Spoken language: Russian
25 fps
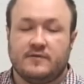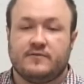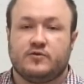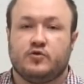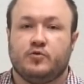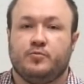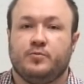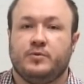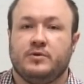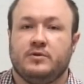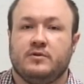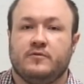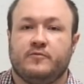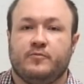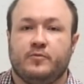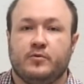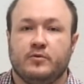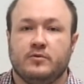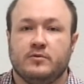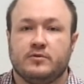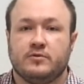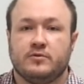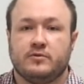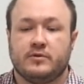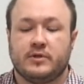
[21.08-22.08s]
вступила в
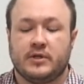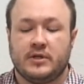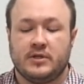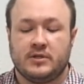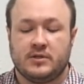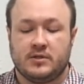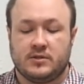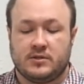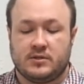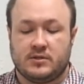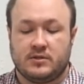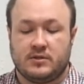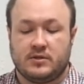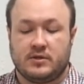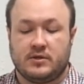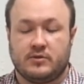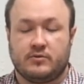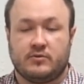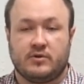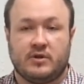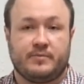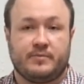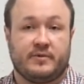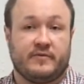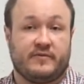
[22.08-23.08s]
полосу кризиса,
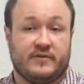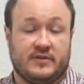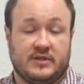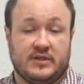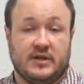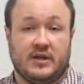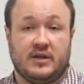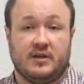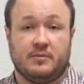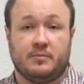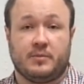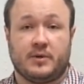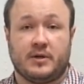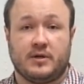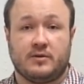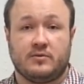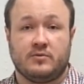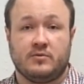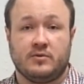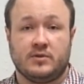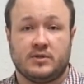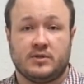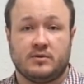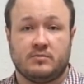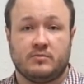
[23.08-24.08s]
который по официальным
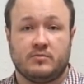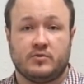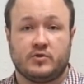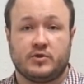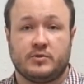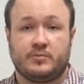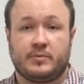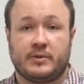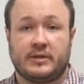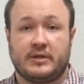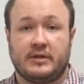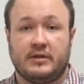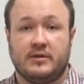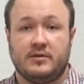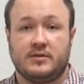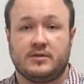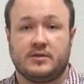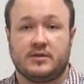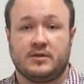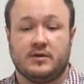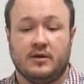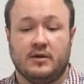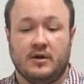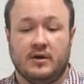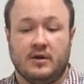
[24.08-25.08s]
прогнозам может
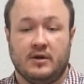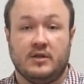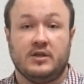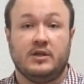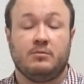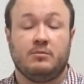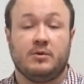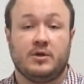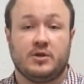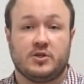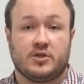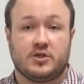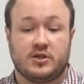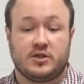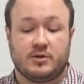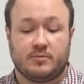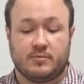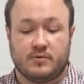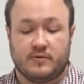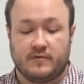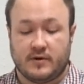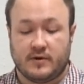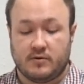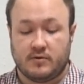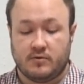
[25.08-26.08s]
продлиться не меньше, чем
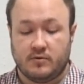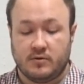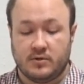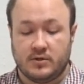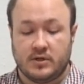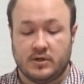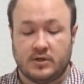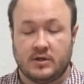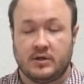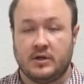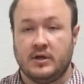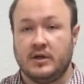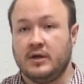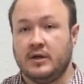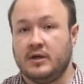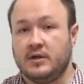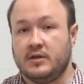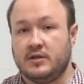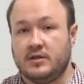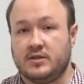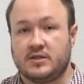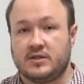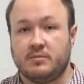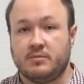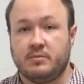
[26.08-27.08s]
два года.
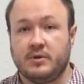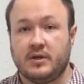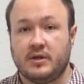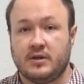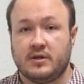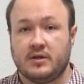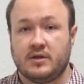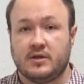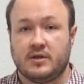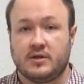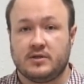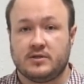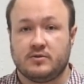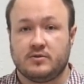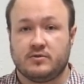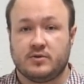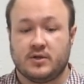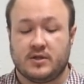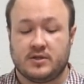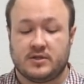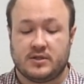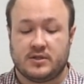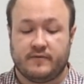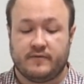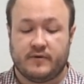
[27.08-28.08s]
Нестабильная
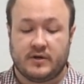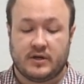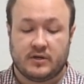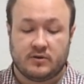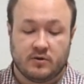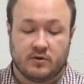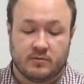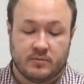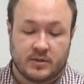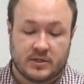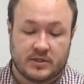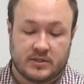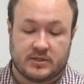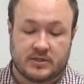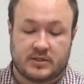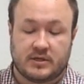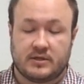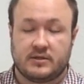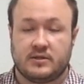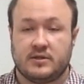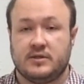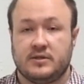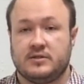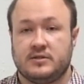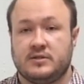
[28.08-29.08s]
ситуация в экономике
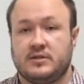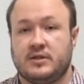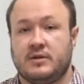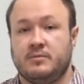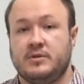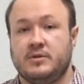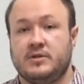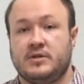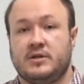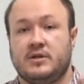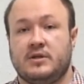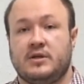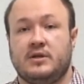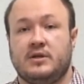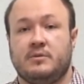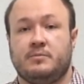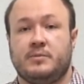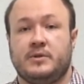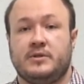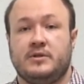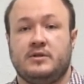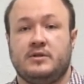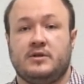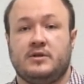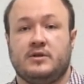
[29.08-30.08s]
страны, стремительное
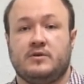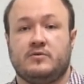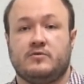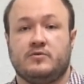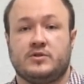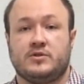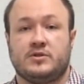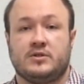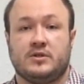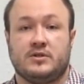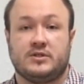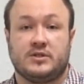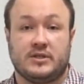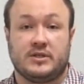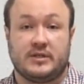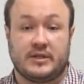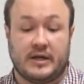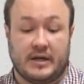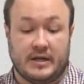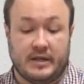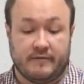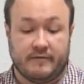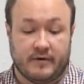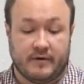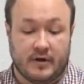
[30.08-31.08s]
падение курса
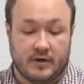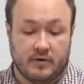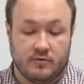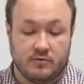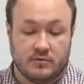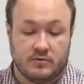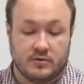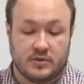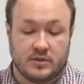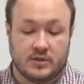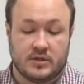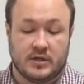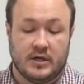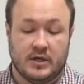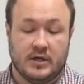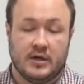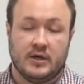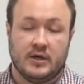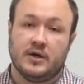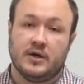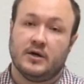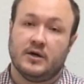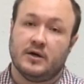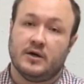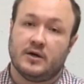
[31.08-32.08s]
национальной валюты,
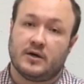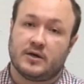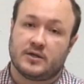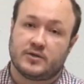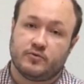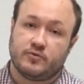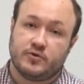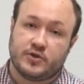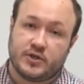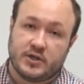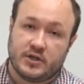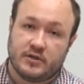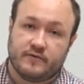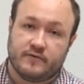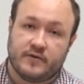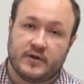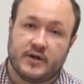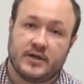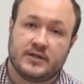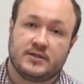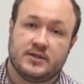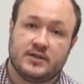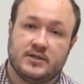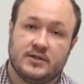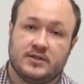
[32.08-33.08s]
растущая
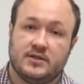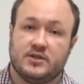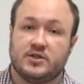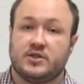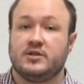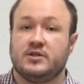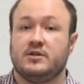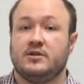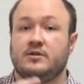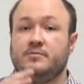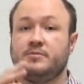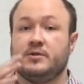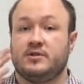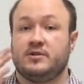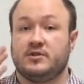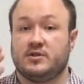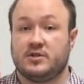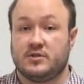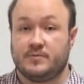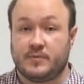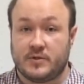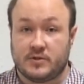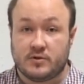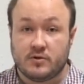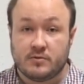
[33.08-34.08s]
инфляция, снижение
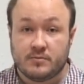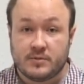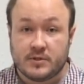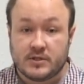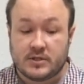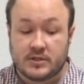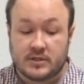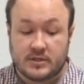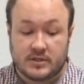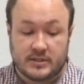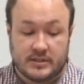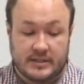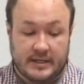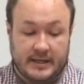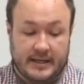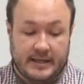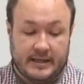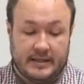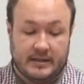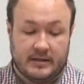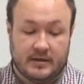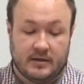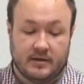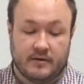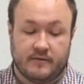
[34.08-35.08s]
платежеспособности
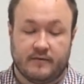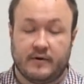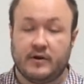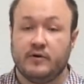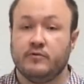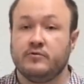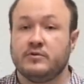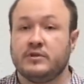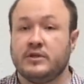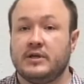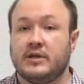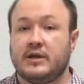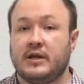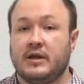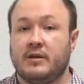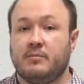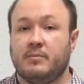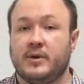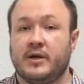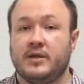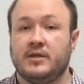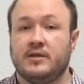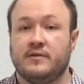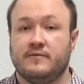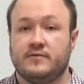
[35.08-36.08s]
населения, валютные
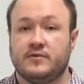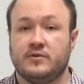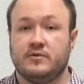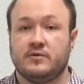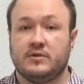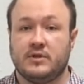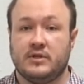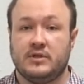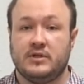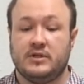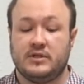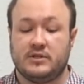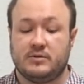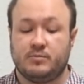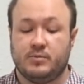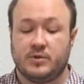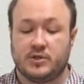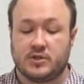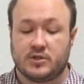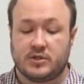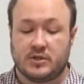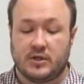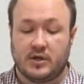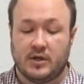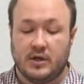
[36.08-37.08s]
колебания, все это
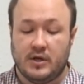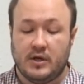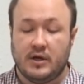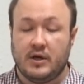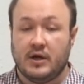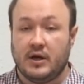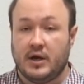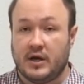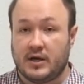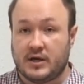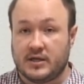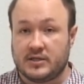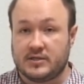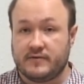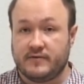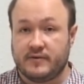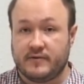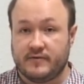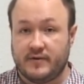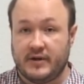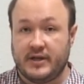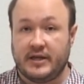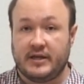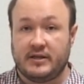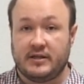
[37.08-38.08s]
неизбежно
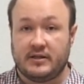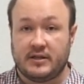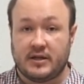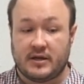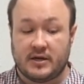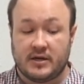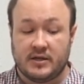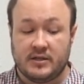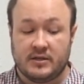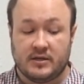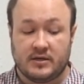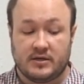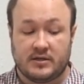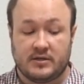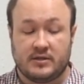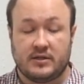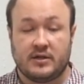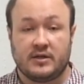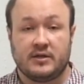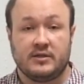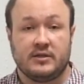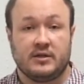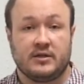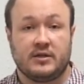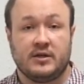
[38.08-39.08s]
оказывает влияние на рынок и на
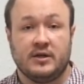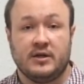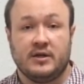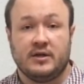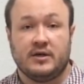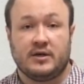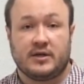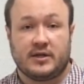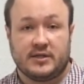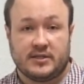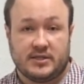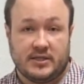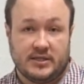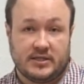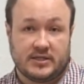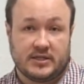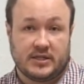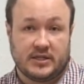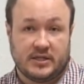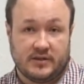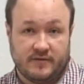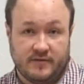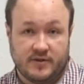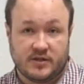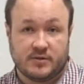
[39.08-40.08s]
рынок
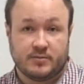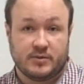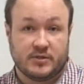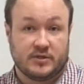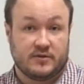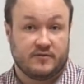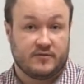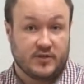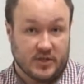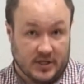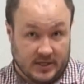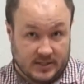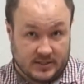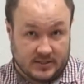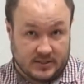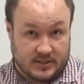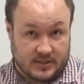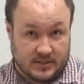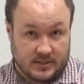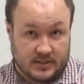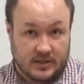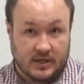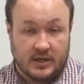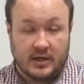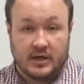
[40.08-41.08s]
российской недвижимости в
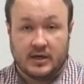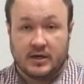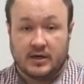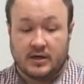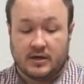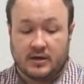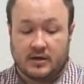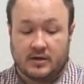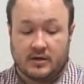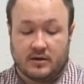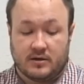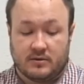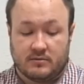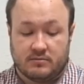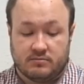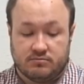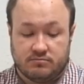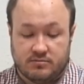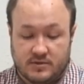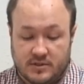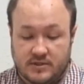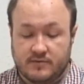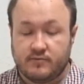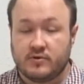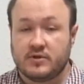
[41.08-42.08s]
частности. А,
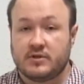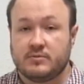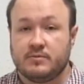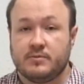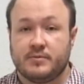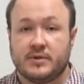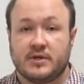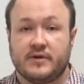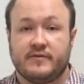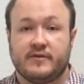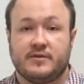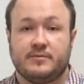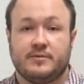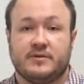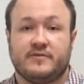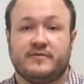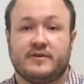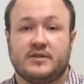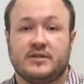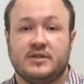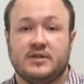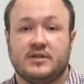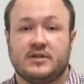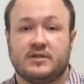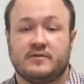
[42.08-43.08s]
сегодня мы поговорим о
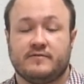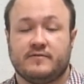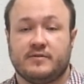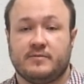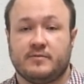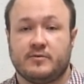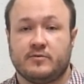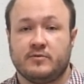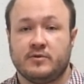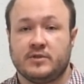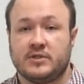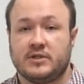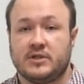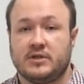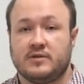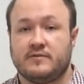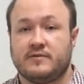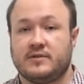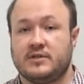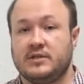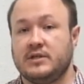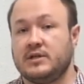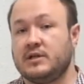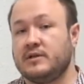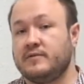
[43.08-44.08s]
квартирном вопросе, о
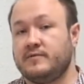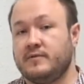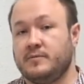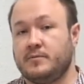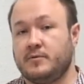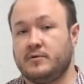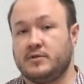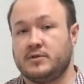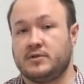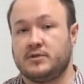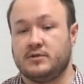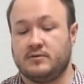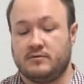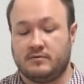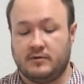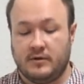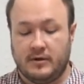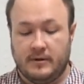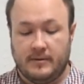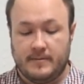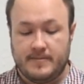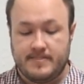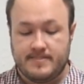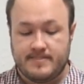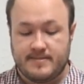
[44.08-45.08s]
квартирном вопросе
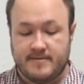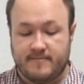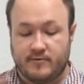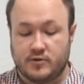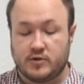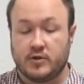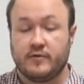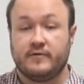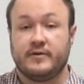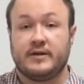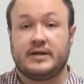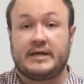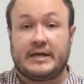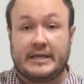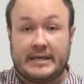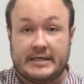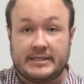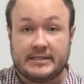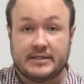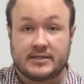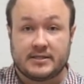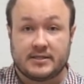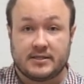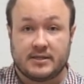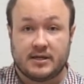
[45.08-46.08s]
в условиях
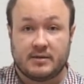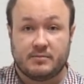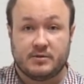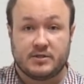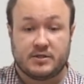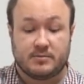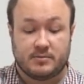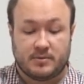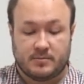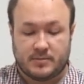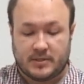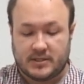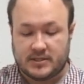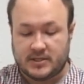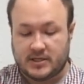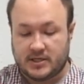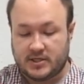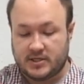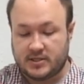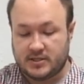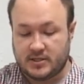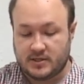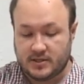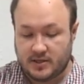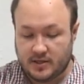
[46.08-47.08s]
кризиса. И об этом нам
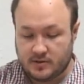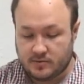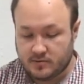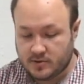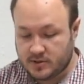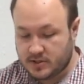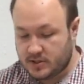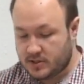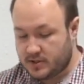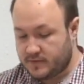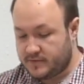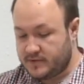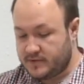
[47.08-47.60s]
расскажет Сергей Косиков,